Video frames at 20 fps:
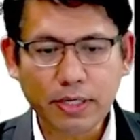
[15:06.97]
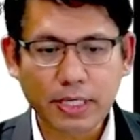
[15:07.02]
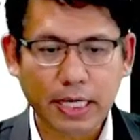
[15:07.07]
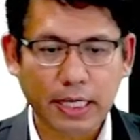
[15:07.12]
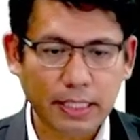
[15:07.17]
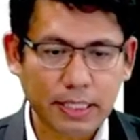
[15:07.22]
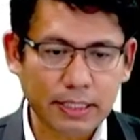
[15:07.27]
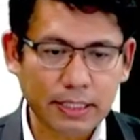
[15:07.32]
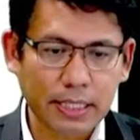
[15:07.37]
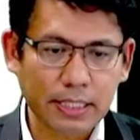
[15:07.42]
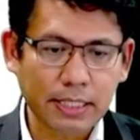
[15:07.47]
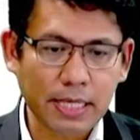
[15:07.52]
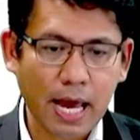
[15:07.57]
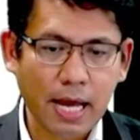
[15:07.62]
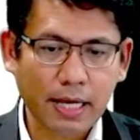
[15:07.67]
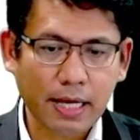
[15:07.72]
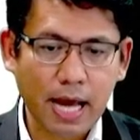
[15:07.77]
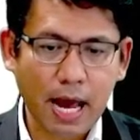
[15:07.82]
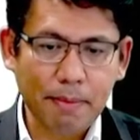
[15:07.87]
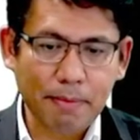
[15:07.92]
ต้องเขียนในสัญ
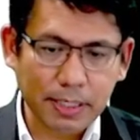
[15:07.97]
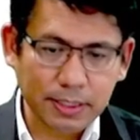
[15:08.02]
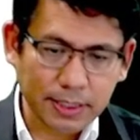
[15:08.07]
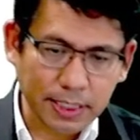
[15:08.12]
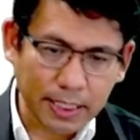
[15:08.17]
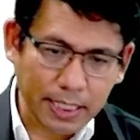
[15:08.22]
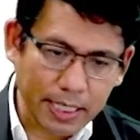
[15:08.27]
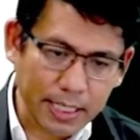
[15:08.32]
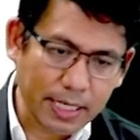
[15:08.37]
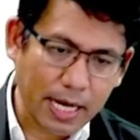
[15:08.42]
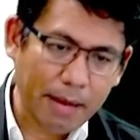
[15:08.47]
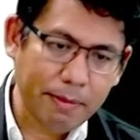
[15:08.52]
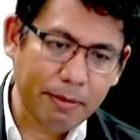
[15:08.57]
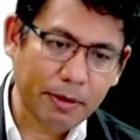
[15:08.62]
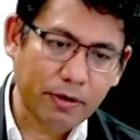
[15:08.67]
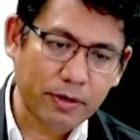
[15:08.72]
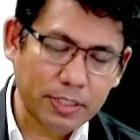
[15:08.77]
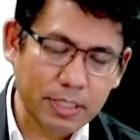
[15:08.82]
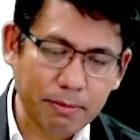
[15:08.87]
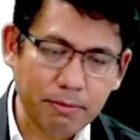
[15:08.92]
ญาค่าภาษีใคร
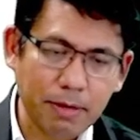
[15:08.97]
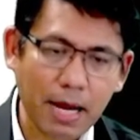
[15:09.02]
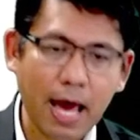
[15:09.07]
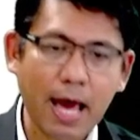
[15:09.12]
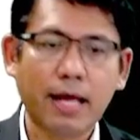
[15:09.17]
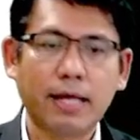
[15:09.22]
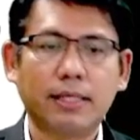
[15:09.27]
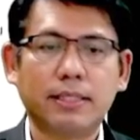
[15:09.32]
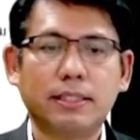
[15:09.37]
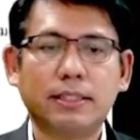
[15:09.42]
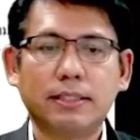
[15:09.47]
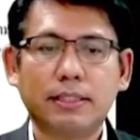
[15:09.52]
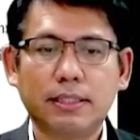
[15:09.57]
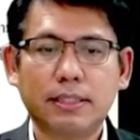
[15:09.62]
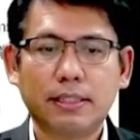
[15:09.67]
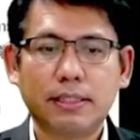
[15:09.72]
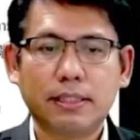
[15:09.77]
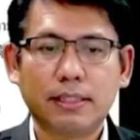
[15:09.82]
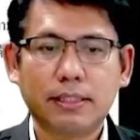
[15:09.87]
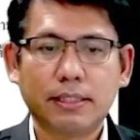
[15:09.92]
เป็นคนชำระ
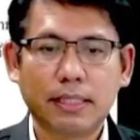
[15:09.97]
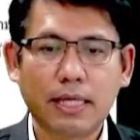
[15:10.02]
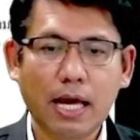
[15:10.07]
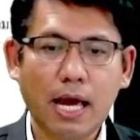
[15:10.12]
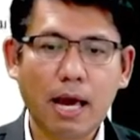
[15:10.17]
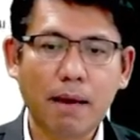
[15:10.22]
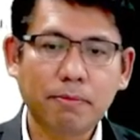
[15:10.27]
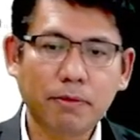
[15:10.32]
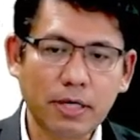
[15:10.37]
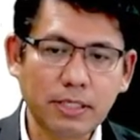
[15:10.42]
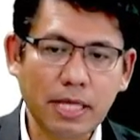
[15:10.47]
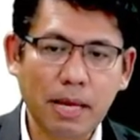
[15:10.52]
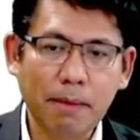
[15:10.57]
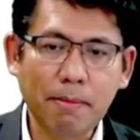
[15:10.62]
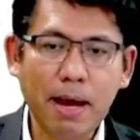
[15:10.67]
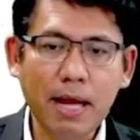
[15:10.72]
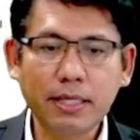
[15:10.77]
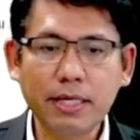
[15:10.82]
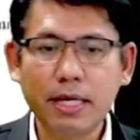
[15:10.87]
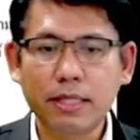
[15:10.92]
นะครับก็สา
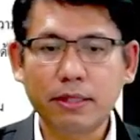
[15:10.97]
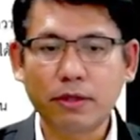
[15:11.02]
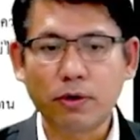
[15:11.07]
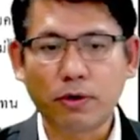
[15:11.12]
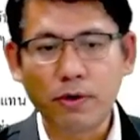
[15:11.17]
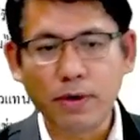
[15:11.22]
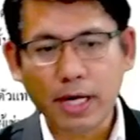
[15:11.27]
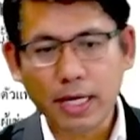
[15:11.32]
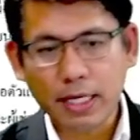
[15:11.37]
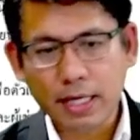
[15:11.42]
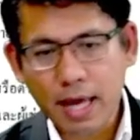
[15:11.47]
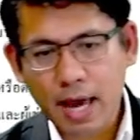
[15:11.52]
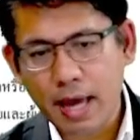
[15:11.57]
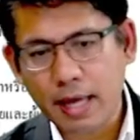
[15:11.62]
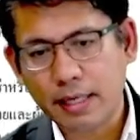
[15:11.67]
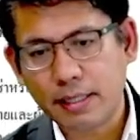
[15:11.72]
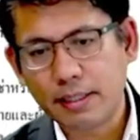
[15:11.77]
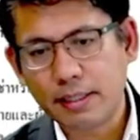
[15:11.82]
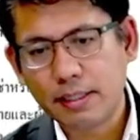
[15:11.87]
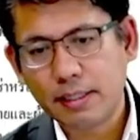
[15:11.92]
มารถที่จะตกลงกันได้
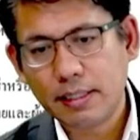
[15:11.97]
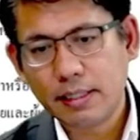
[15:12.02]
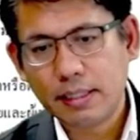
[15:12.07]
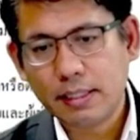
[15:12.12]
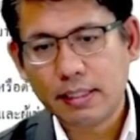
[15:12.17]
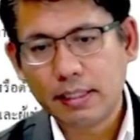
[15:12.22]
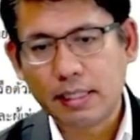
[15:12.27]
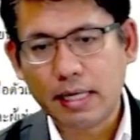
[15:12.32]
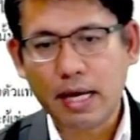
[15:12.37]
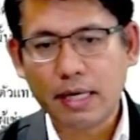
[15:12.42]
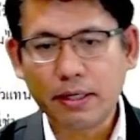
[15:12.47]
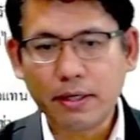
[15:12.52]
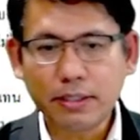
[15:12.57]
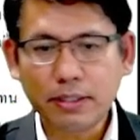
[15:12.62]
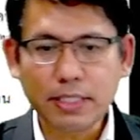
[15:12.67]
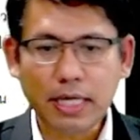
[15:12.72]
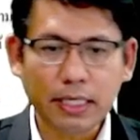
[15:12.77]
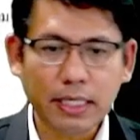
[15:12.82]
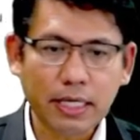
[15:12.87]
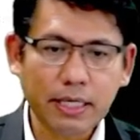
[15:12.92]
น
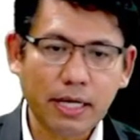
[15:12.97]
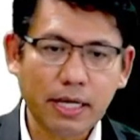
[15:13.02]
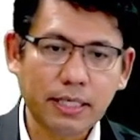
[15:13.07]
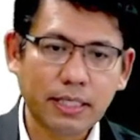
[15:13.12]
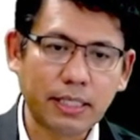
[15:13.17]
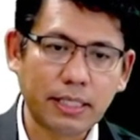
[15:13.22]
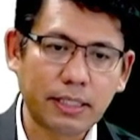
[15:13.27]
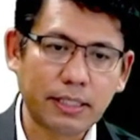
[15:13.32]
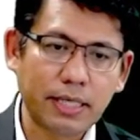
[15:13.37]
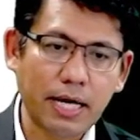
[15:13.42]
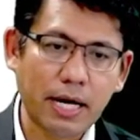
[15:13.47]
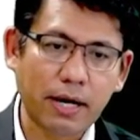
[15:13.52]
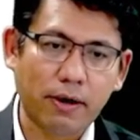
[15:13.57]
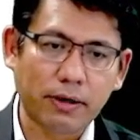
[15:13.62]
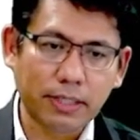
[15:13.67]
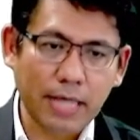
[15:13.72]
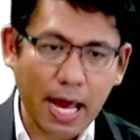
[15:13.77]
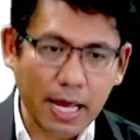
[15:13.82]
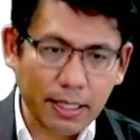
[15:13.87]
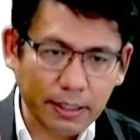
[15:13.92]
อกจากนี้ก็คือเรื่องข
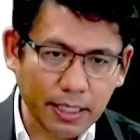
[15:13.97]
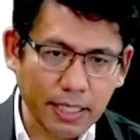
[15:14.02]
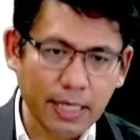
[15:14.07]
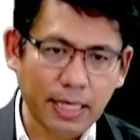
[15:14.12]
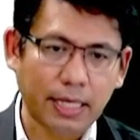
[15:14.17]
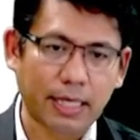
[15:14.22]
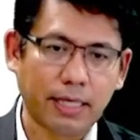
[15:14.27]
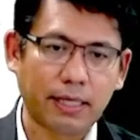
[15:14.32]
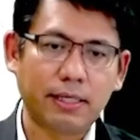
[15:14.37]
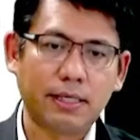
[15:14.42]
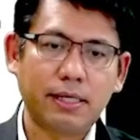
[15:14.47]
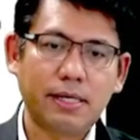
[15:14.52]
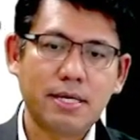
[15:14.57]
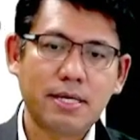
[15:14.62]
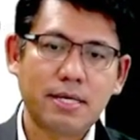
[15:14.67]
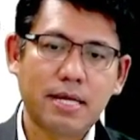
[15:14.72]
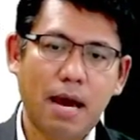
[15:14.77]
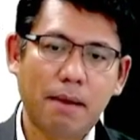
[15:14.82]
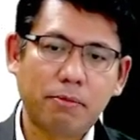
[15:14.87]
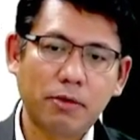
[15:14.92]
องหน้าที่
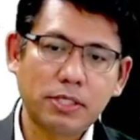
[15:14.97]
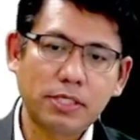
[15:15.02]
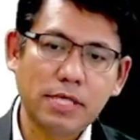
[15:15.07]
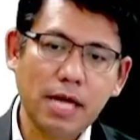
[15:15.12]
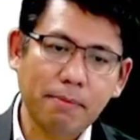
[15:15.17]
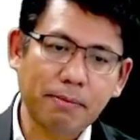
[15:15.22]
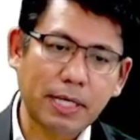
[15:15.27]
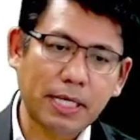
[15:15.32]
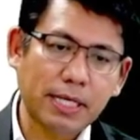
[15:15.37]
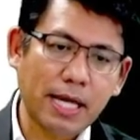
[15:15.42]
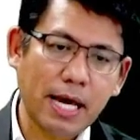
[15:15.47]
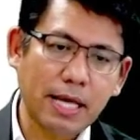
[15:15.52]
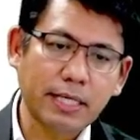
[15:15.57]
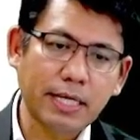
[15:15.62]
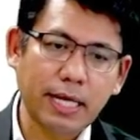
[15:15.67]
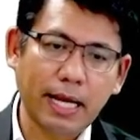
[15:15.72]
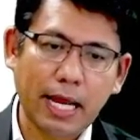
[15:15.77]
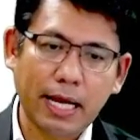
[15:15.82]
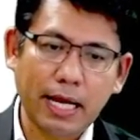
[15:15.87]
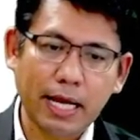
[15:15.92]
ผู้เช่ามีหน้า
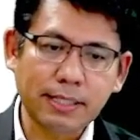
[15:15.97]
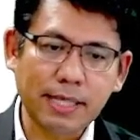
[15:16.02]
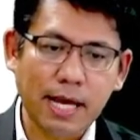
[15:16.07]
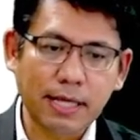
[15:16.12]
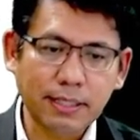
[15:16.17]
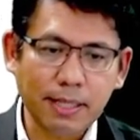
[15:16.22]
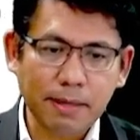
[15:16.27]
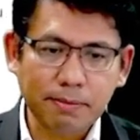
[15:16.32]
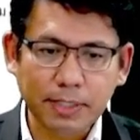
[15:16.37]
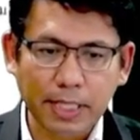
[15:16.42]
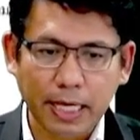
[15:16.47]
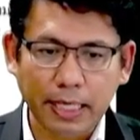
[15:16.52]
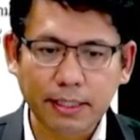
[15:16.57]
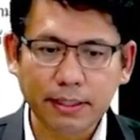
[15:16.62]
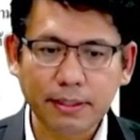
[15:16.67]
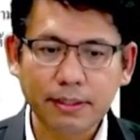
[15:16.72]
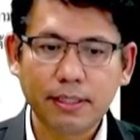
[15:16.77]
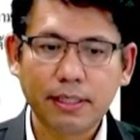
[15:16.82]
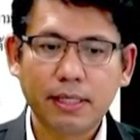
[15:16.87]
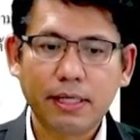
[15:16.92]
ที่อะไรรักษาทรัพย์สิน
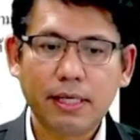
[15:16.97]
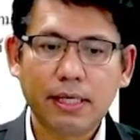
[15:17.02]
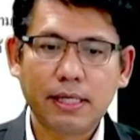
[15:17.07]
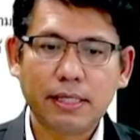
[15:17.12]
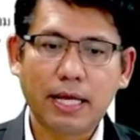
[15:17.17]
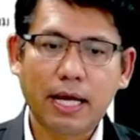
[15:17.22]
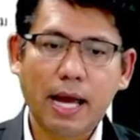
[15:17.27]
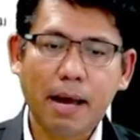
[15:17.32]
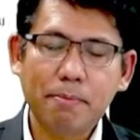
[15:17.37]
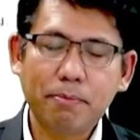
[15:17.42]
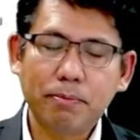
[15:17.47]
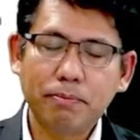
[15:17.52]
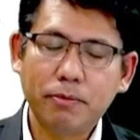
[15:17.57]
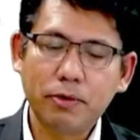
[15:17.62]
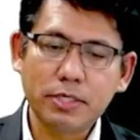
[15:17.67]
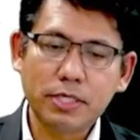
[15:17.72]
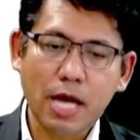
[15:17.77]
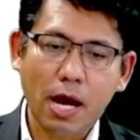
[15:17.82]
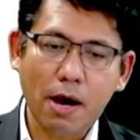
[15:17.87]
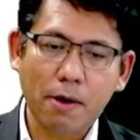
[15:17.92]
นะครับ
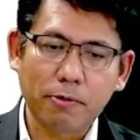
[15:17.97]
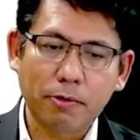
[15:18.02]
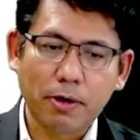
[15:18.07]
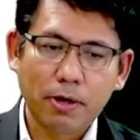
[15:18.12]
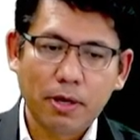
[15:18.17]
ผู้เช่า